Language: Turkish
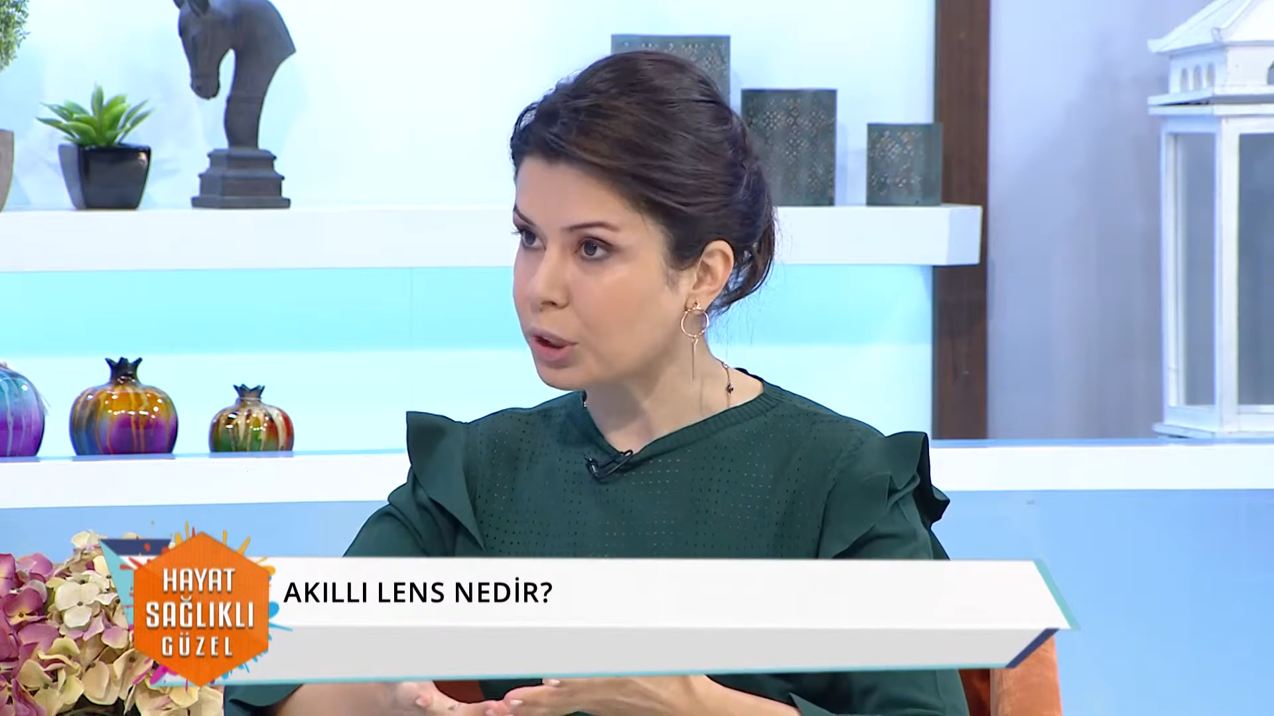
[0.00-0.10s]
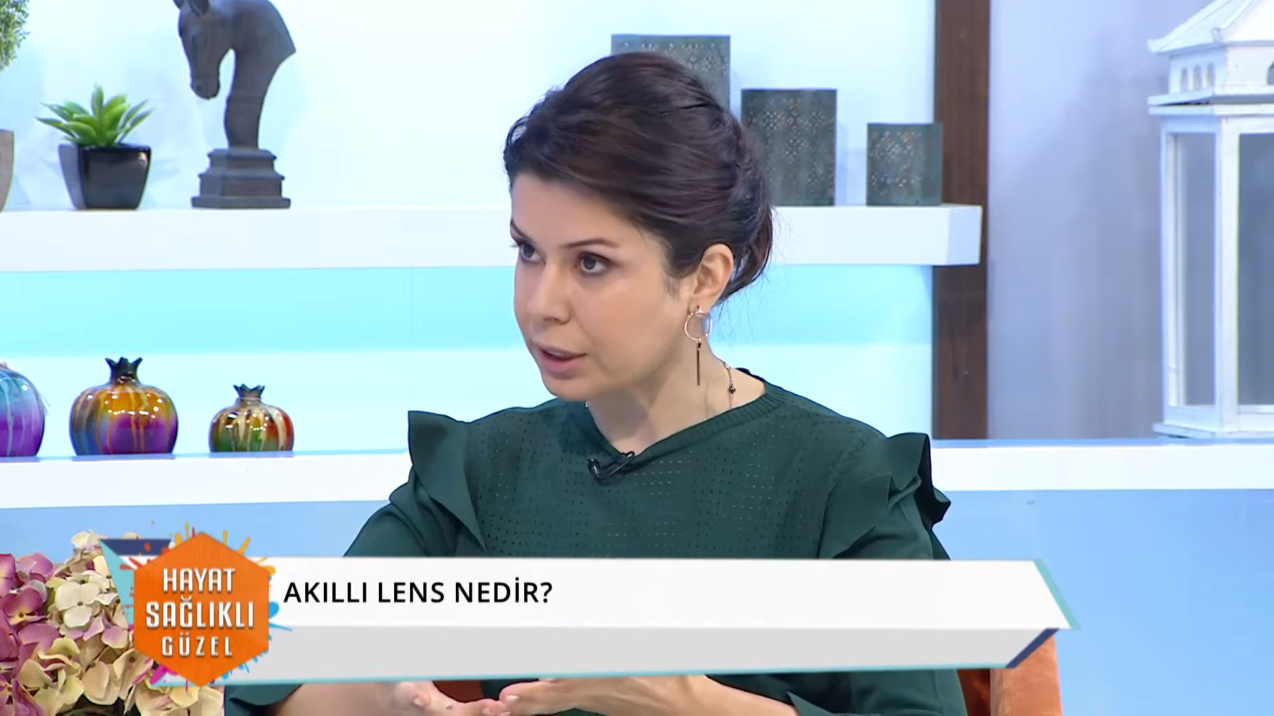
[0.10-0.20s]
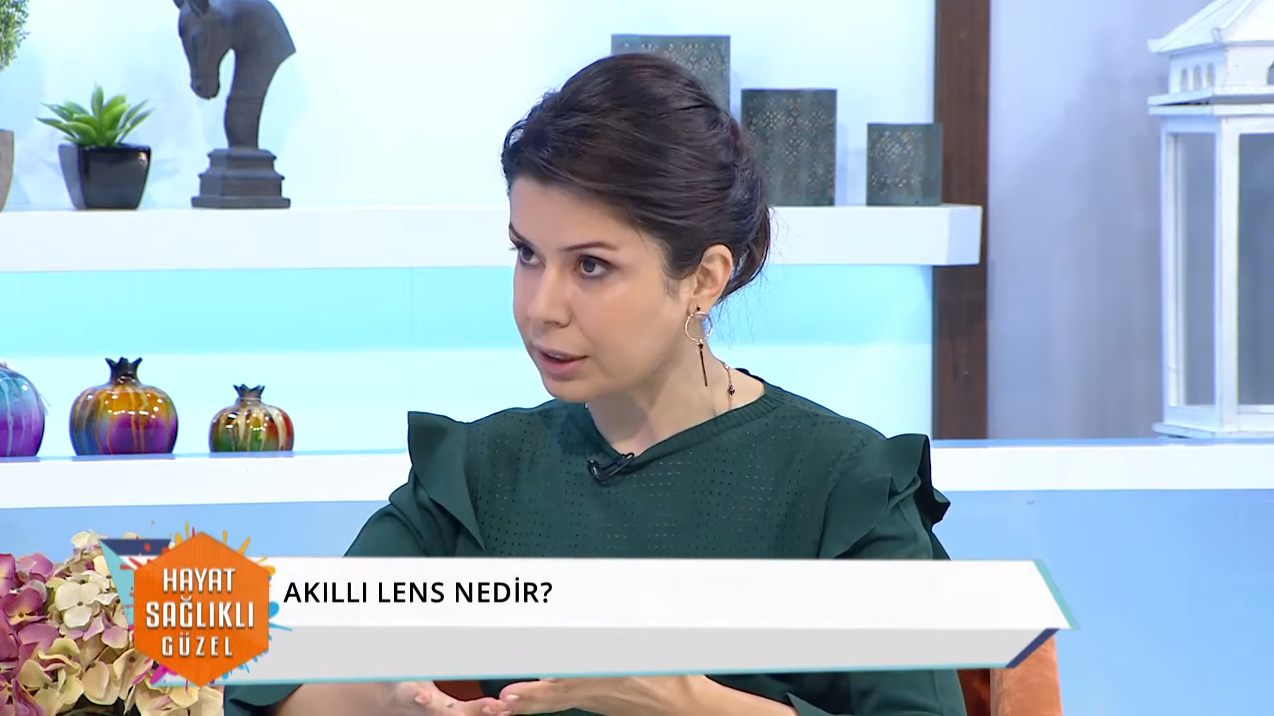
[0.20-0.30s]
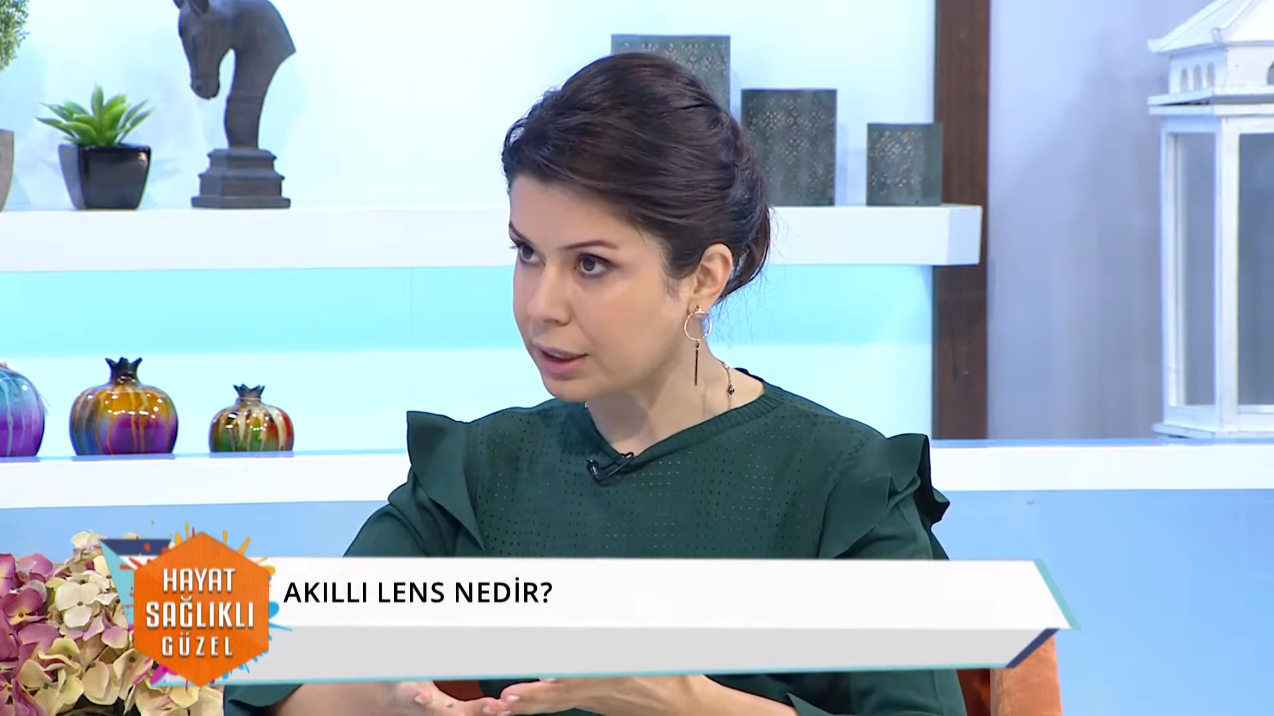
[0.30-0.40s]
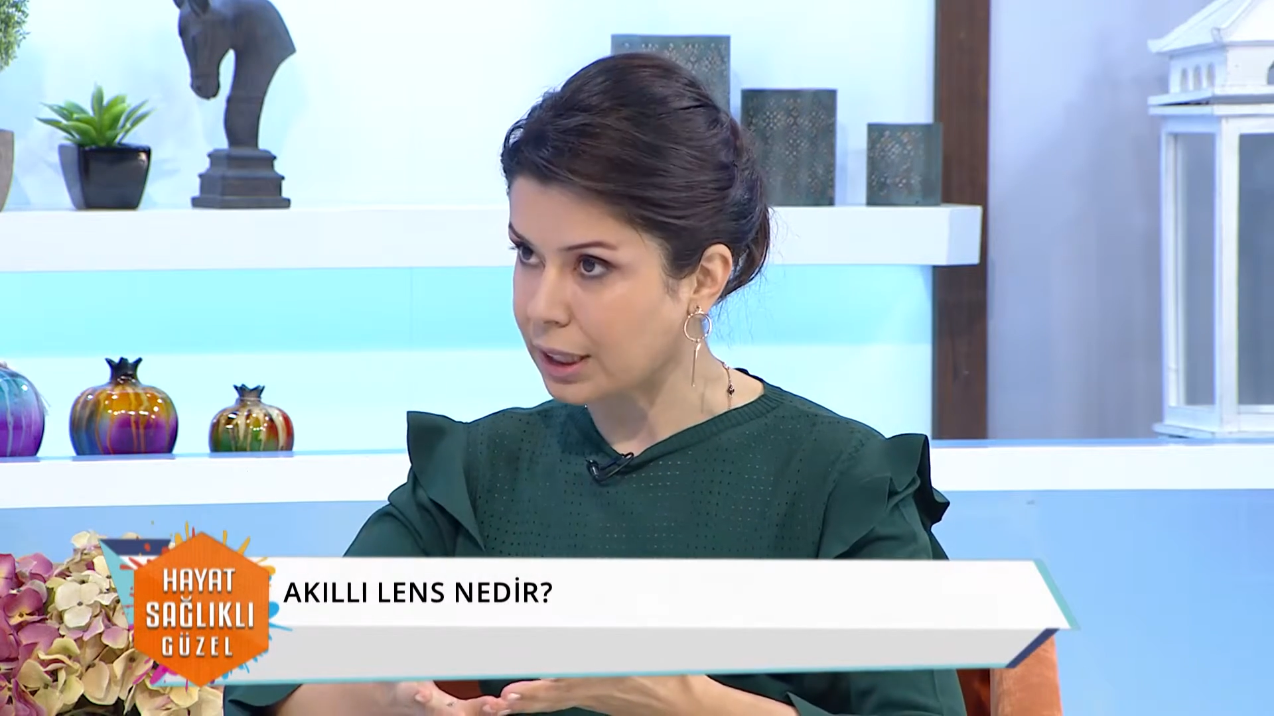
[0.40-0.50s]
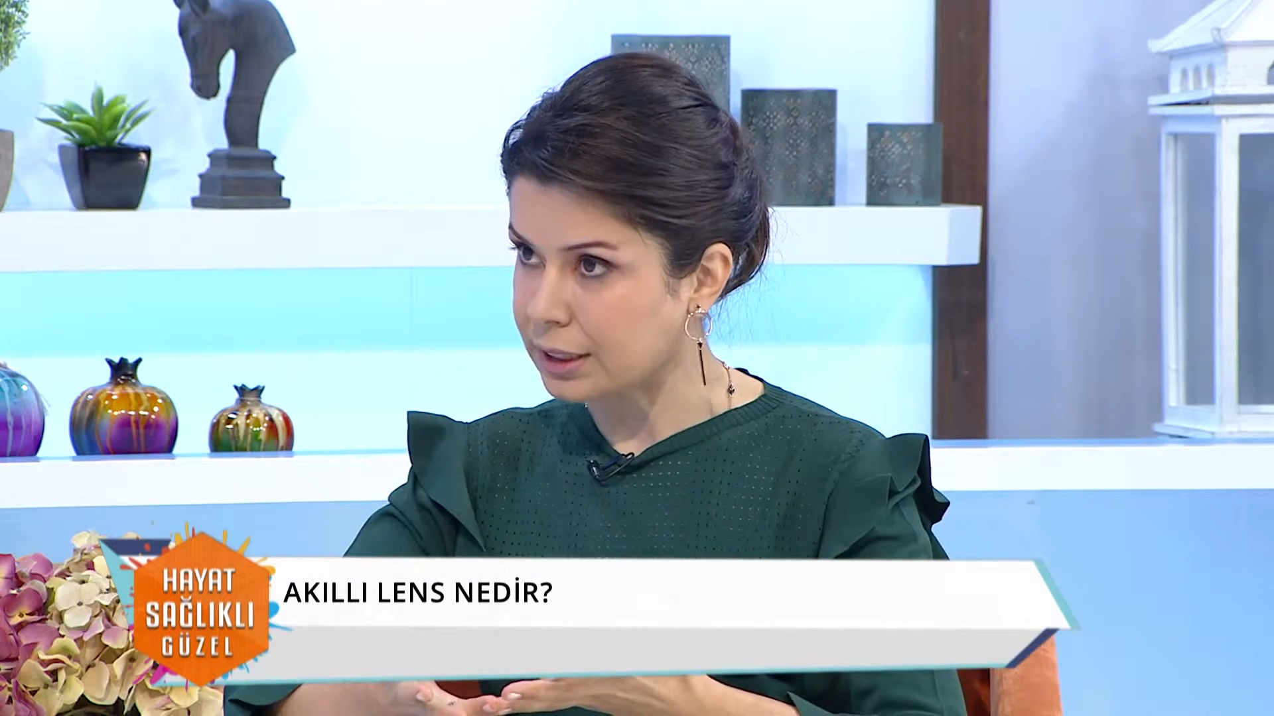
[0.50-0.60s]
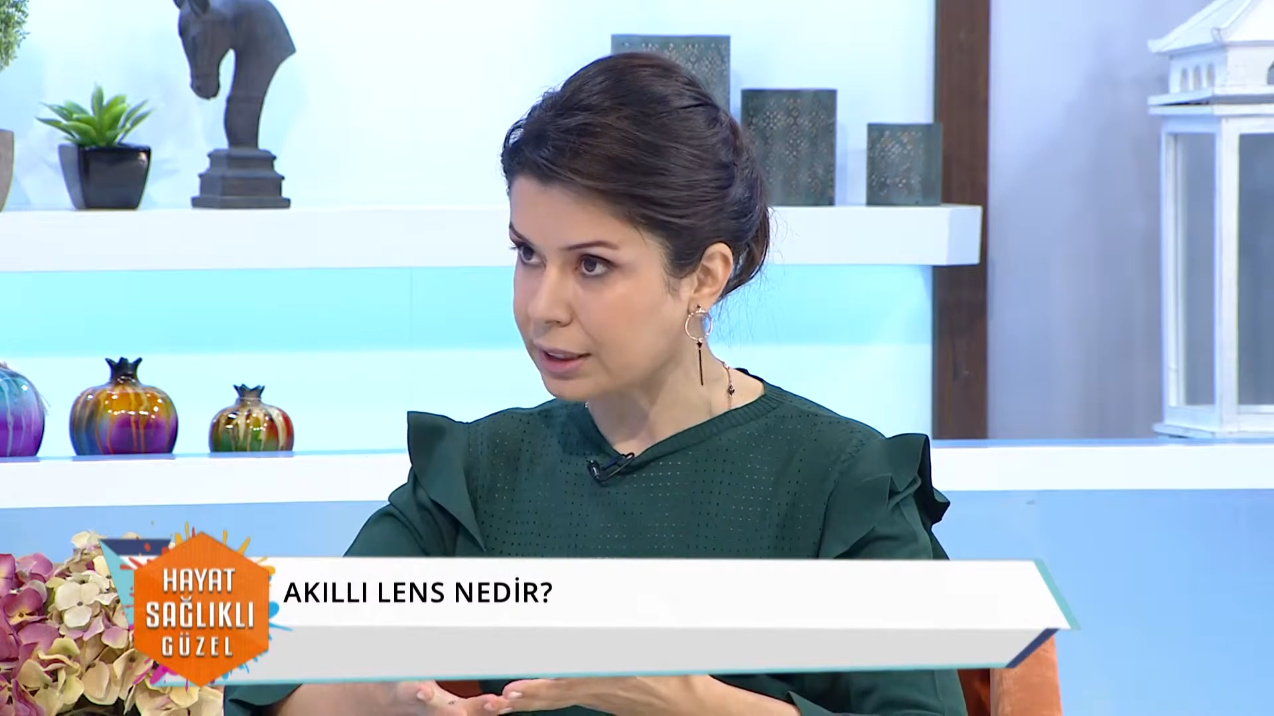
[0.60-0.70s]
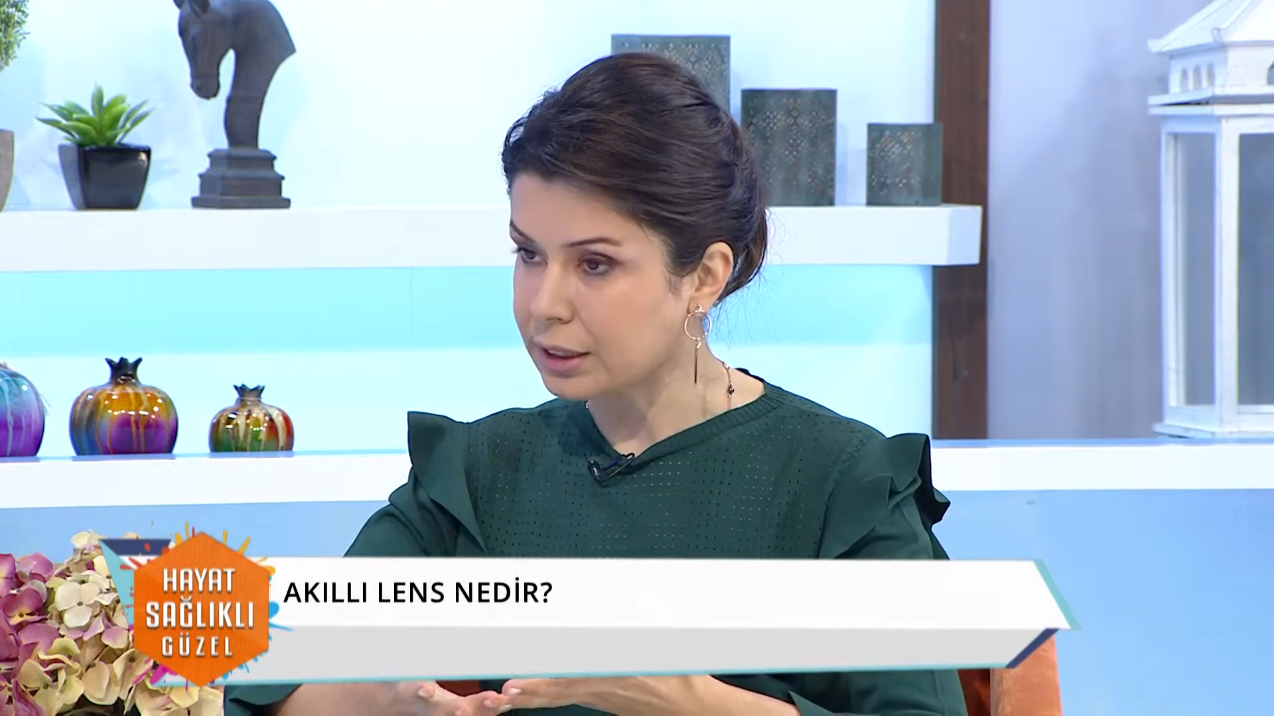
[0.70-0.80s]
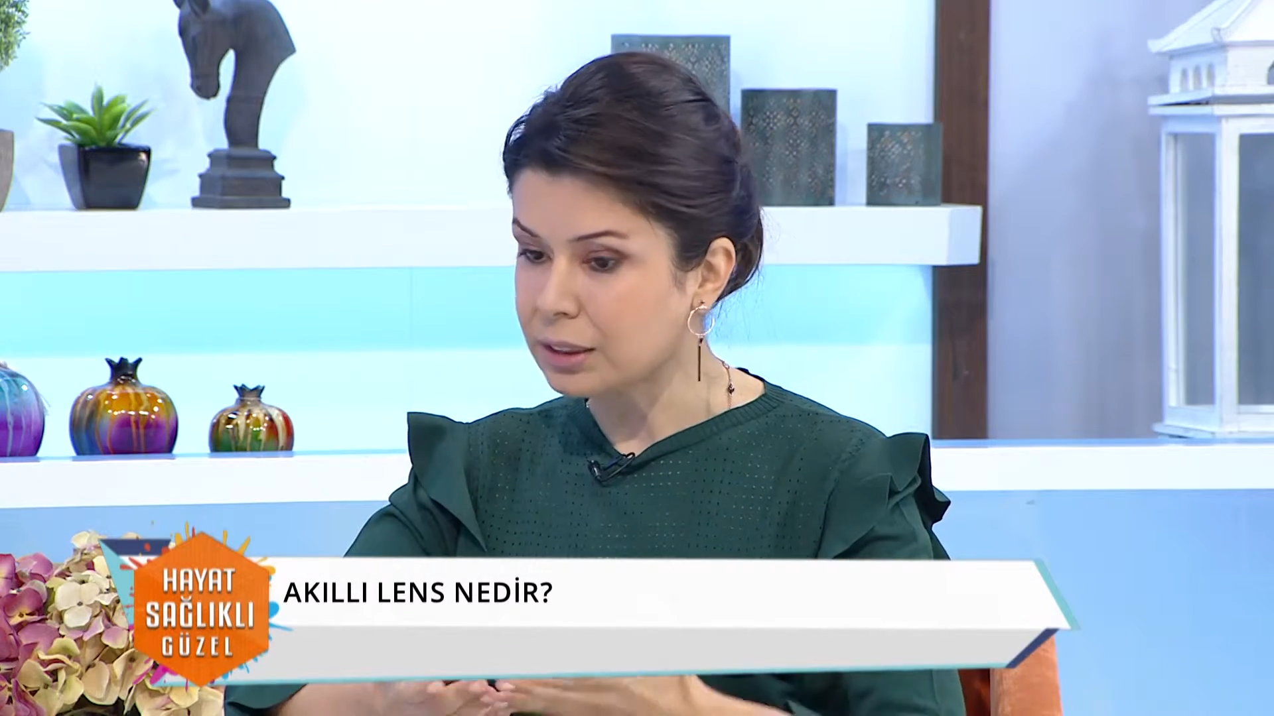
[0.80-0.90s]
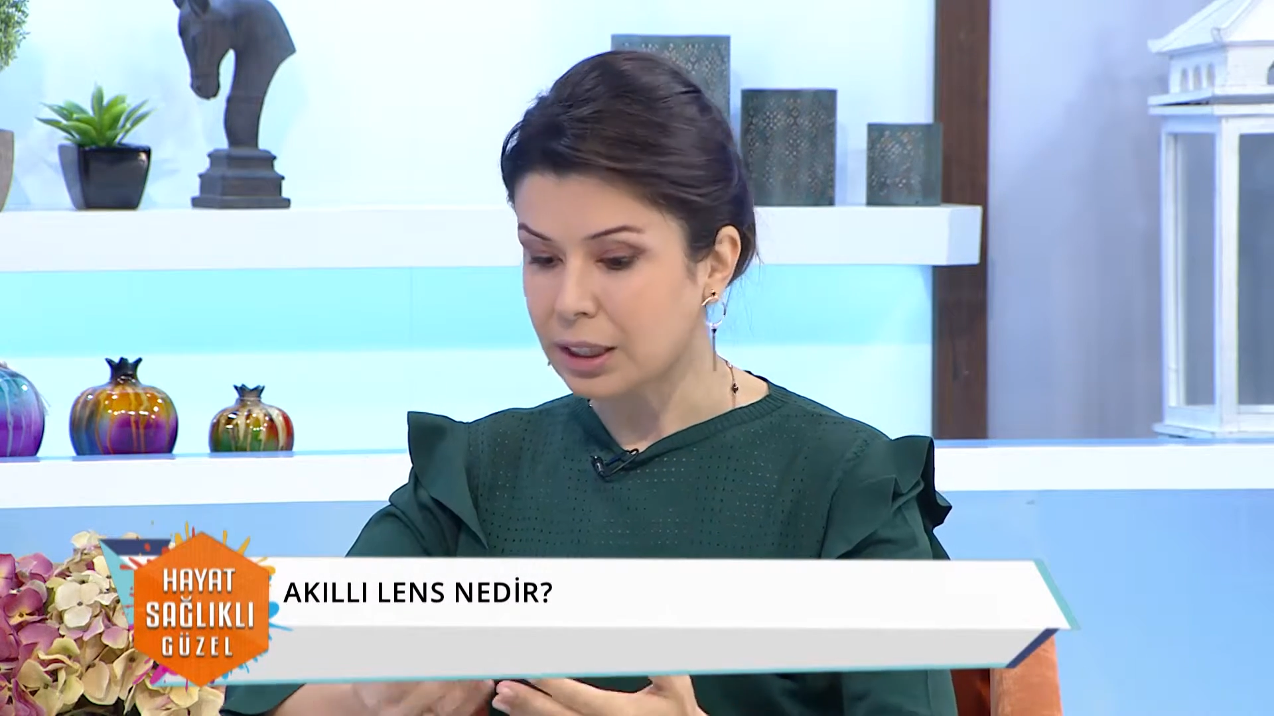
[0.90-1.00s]
akıllı
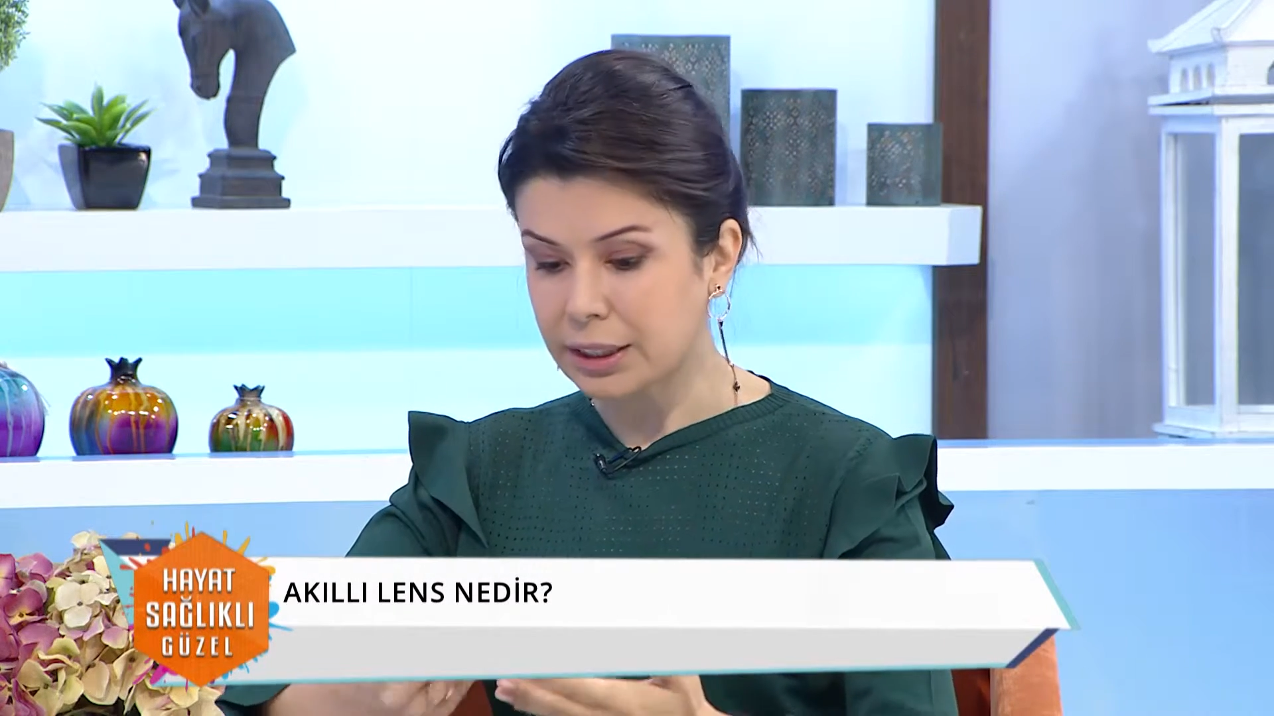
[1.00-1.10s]
lenstir.